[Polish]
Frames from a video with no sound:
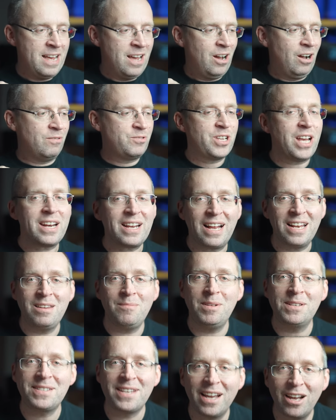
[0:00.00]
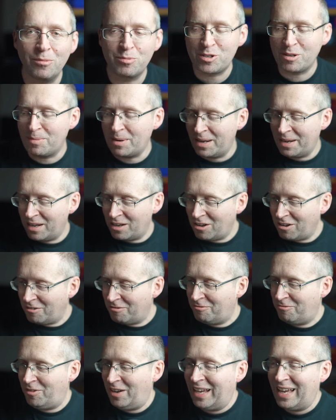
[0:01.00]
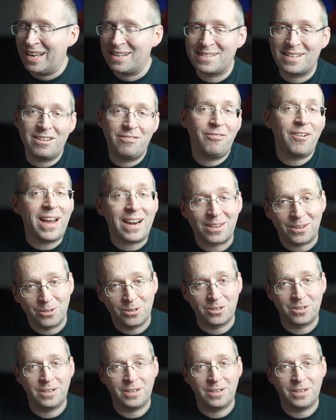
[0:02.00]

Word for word: owczarka niemieckiego przebranego w lekarski fartu.